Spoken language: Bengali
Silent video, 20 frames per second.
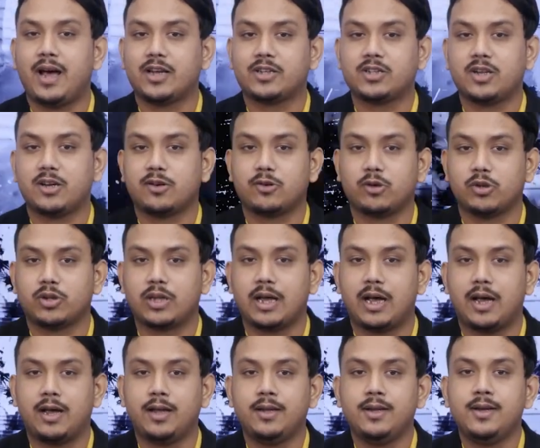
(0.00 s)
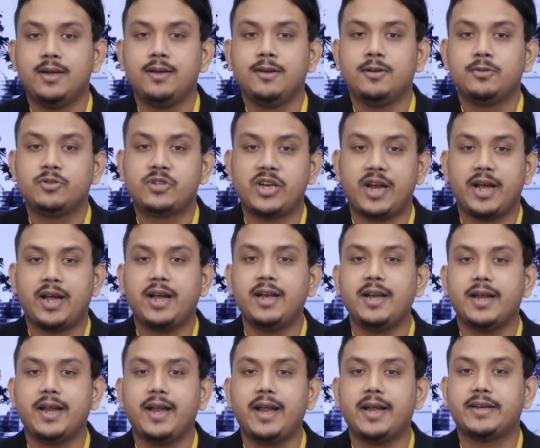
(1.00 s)
আসার কথা
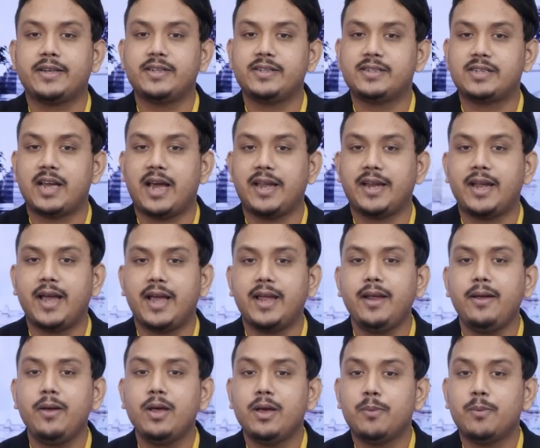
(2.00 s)
সেখানে একটি জায়গায়